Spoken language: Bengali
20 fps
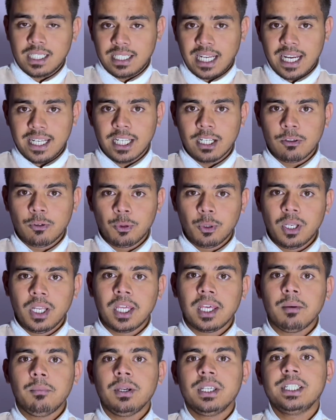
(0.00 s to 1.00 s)
টাইটেলগুলো
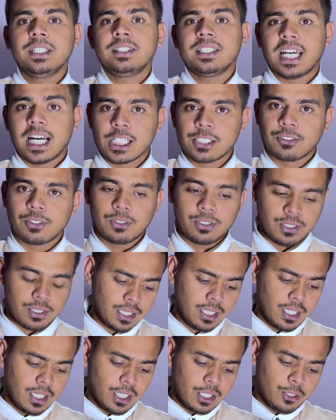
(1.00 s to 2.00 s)
লিখে বেশি চার্জ
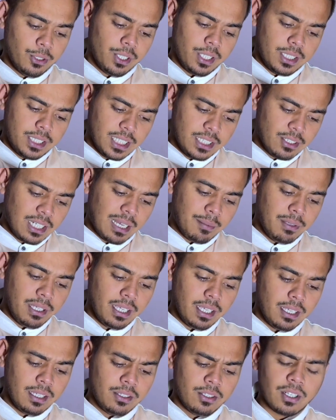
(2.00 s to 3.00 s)
করতেছে তো সেই জন্য আমি
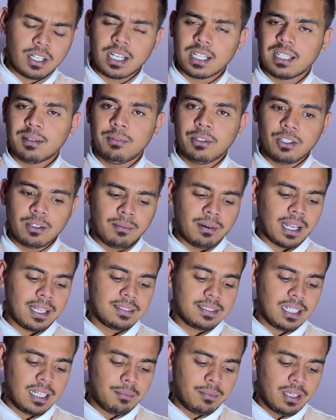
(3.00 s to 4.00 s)
এই ধরনের একটা ভিডিও
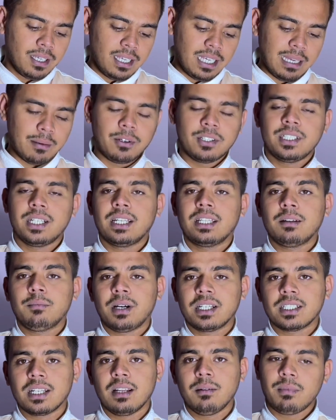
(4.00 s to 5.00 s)
বানাইছিলাম এবং সেটাতে
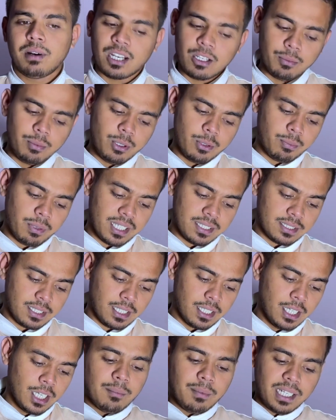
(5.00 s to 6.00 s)
মাসাল্লাহ ভালো ভিউ পাইছি
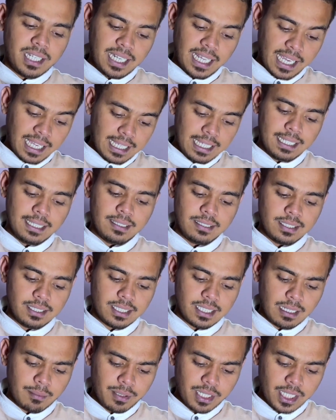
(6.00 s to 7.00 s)
আমি ট্যাগ কী দিছি
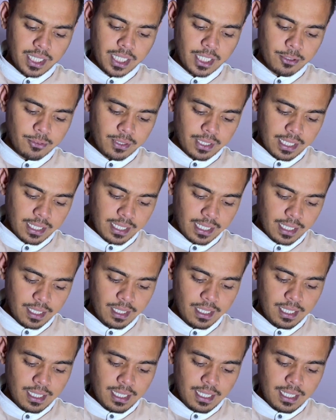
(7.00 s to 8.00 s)
সেটা আপনাদেরকে একটু দেখাই
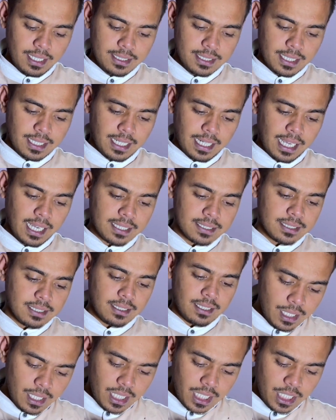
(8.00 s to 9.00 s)
এই যে ট্যাক্স
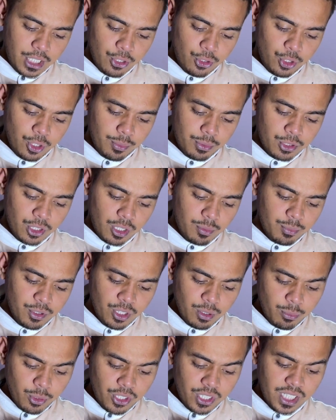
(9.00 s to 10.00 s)
ইউটিউব শর্ট
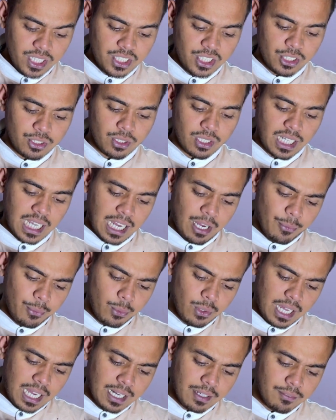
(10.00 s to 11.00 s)
ভিডিও মনিটাইজেশন হাউ
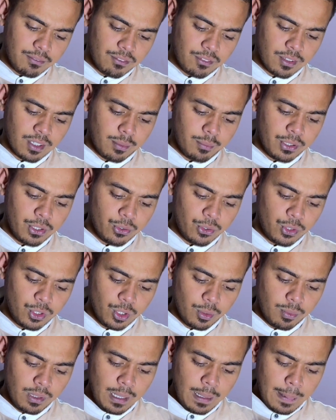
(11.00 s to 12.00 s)
টু আর্ন ফ্রম
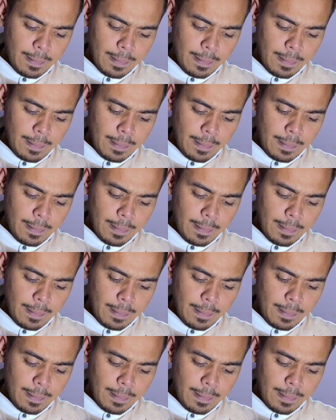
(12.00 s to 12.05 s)
ইউটিউব